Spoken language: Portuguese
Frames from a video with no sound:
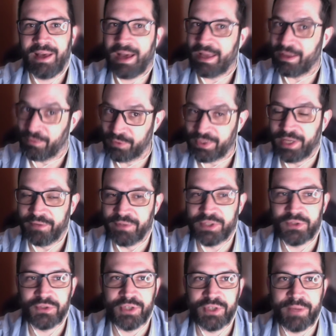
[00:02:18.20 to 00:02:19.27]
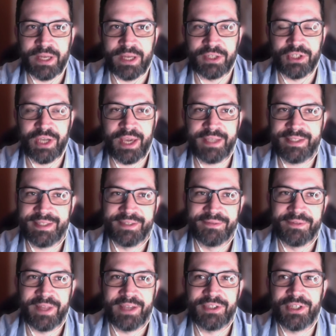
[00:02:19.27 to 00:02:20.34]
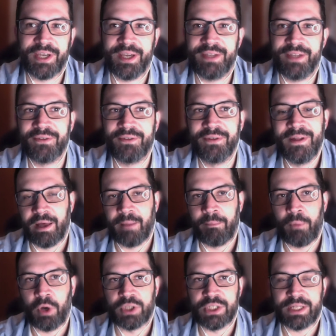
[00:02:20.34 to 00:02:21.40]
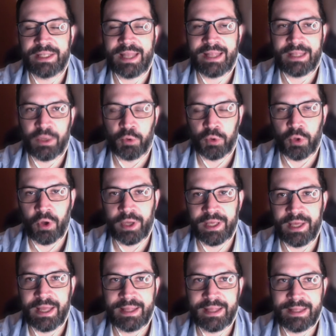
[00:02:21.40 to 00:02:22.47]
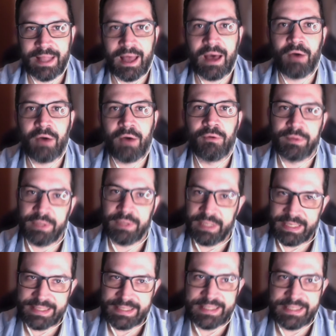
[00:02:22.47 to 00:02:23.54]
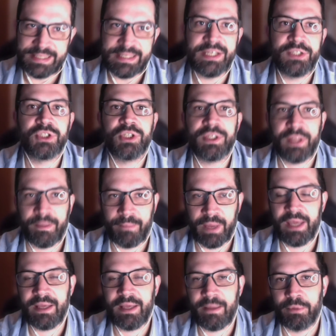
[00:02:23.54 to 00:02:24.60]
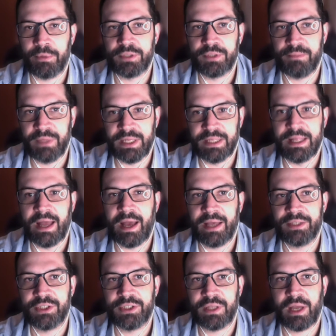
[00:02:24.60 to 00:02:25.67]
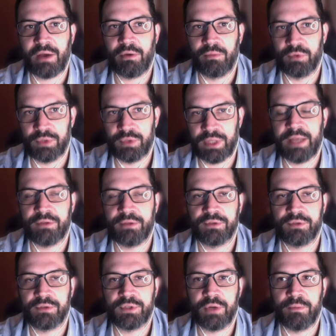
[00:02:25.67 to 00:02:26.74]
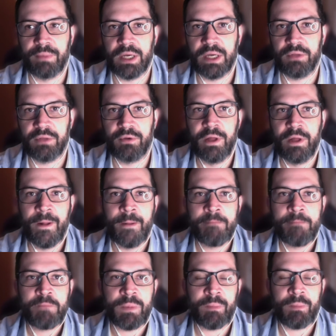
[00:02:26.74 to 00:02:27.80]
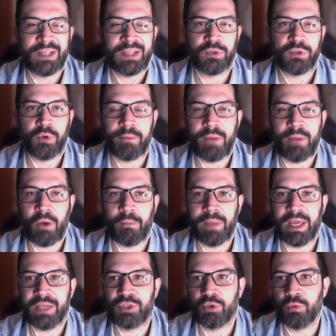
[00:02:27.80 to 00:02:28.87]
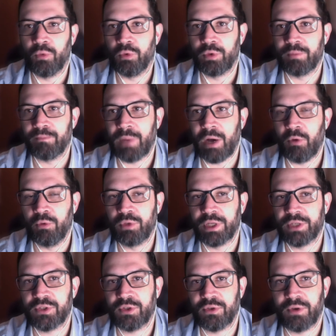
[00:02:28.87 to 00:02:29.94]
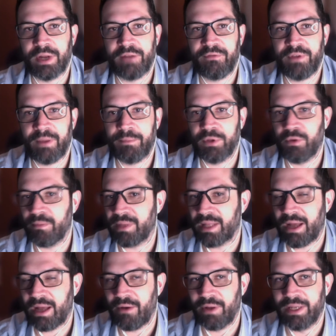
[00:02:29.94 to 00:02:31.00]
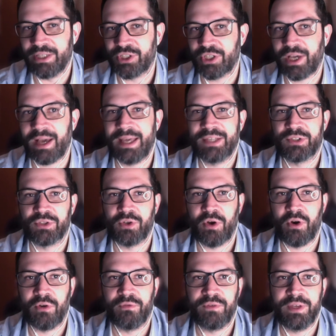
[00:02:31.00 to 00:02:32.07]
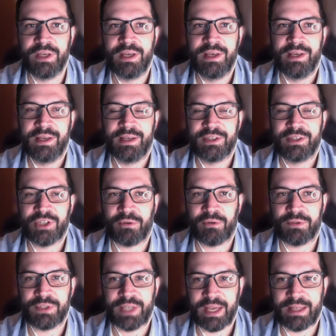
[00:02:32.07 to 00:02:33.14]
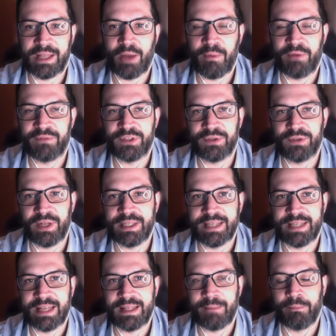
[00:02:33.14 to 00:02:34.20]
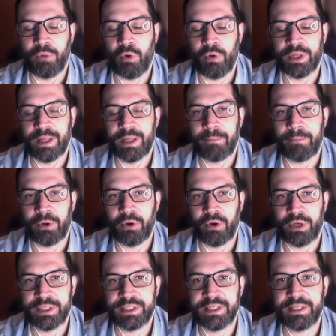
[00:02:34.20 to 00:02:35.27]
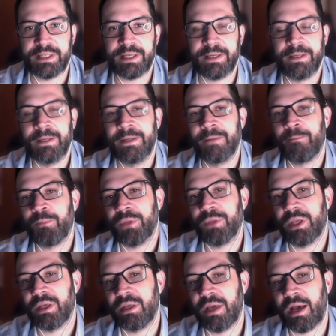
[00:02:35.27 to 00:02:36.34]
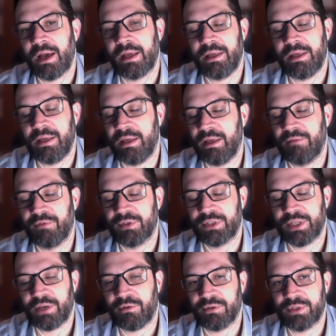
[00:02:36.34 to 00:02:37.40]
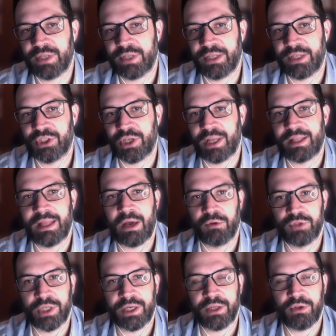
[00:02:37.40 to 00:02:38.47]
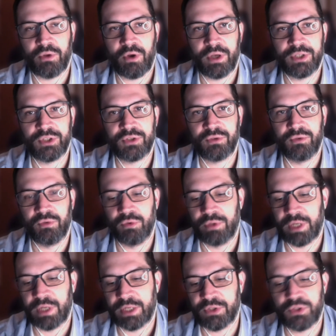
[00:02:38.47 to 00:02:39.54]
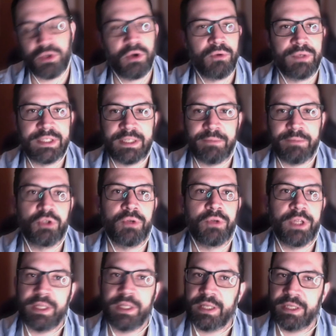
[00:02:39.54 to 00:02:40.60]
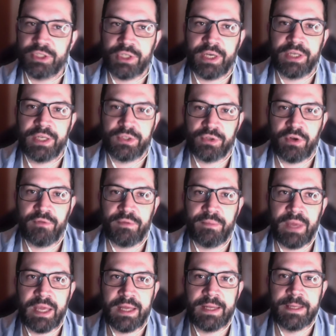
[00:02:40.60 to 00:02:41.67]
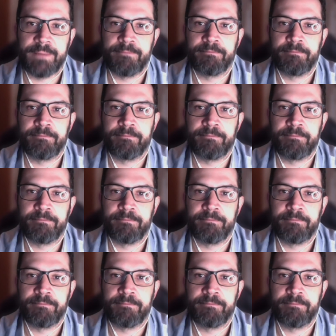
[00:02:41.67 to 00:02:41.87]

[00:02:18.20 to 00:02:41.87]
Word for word: Aí é um serviço de emergência, não tem jeito. Pode até ter o toque retal, existe também a possibilidade, tá? Como tem no ser humano, mas normalmente uma ultrassonografia abdominal ali já resolve, já consegue dar uma visualizada boa na próstata. E aí você consegue já dar o diagnóstico, ultrassom, exame de urina, já resolve bem ali.